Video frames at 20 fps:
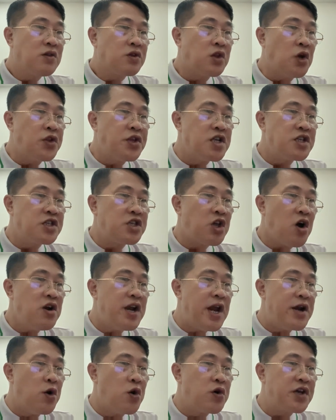Tôi từng cho
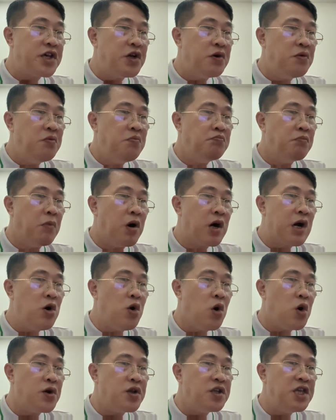lệnh hồ kiêu một
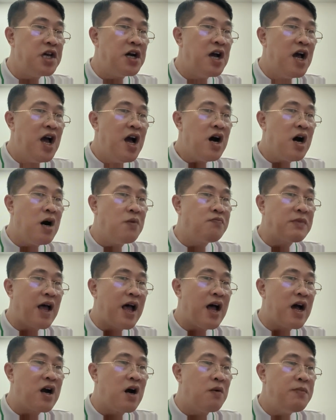cơ hội nhưng ông
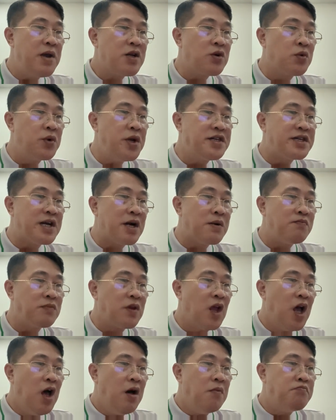ta không biết quý trọng.
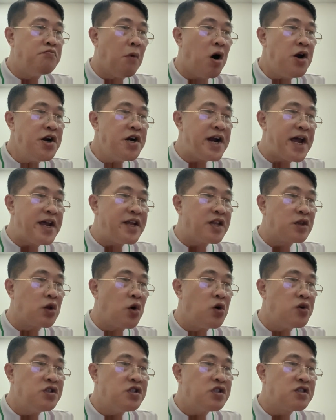Món nợ này
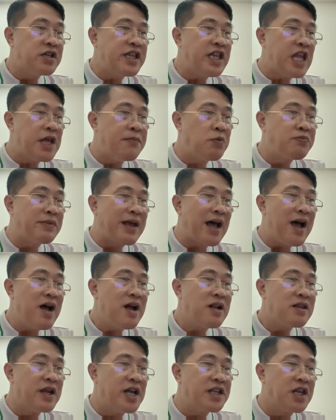tôi sẽ tìm ông ta
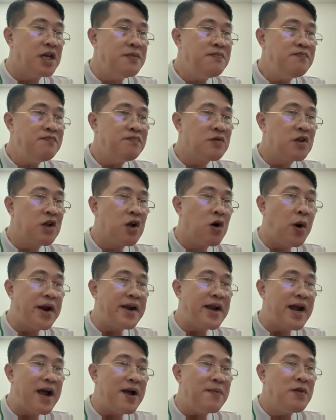để tình.
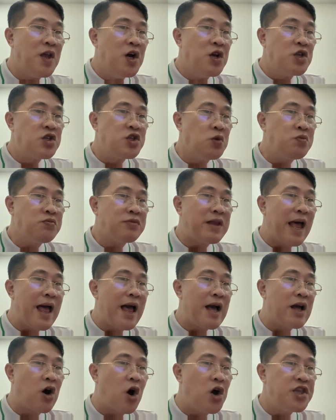Ngoài ra, chúng
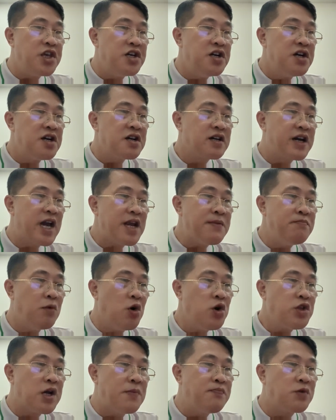ta coi như kết
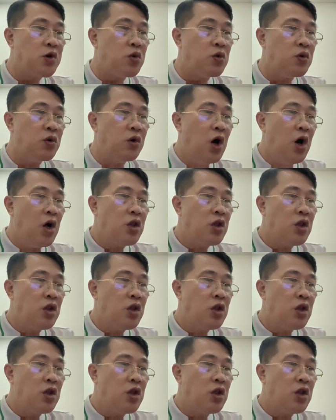mối thâm thụ.